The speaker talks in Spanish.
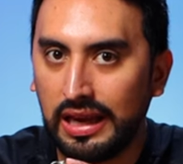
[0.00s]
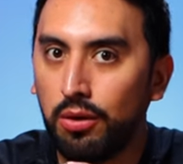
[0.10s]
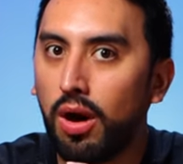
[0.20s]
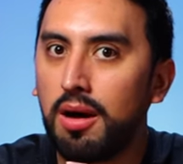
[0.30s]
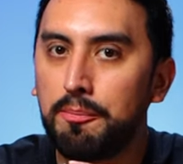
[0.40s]
que
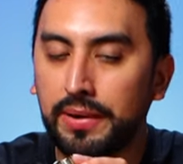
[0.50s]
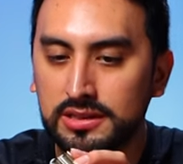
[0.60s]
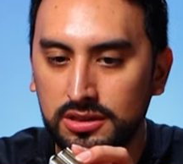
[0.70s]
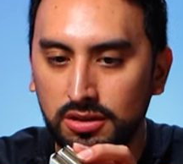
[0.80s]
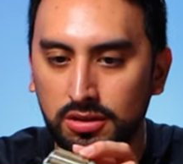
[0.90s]
no hagan
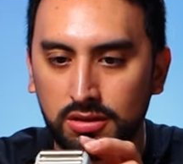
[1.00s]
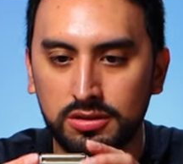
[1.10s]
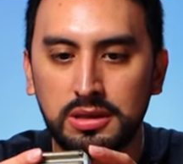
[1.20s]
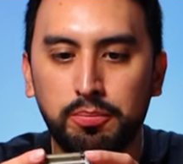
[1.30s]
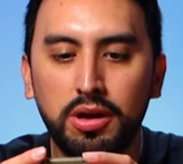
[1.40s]
presión. O
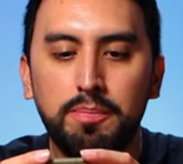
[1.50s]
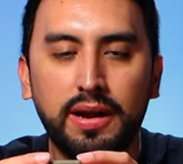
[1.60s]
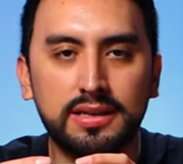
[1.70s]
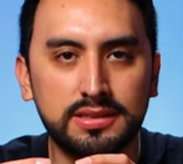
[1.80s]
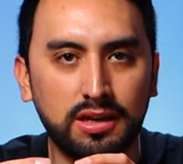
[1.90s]
sea, puede
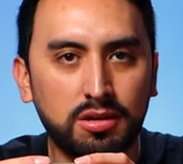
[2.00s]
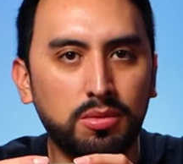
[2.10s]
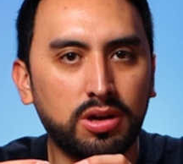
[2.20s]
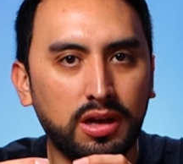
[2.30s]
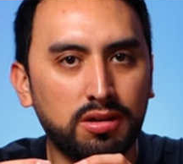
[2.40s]
parecer
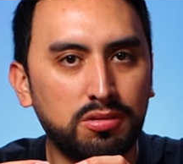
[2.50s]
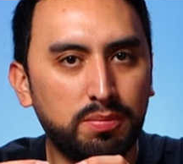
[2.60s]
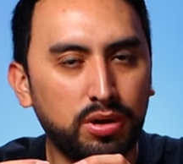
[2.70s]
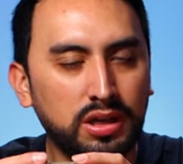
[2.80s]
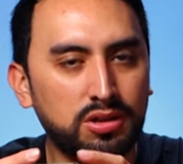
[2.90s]
como que un
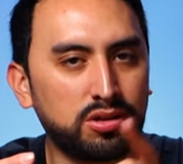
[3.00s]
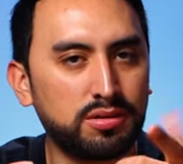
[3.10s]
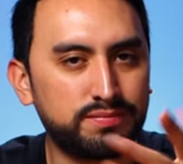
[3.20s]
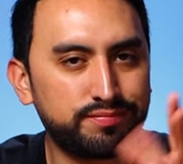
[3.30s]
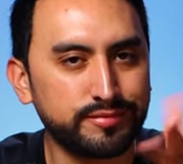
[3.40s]
poquito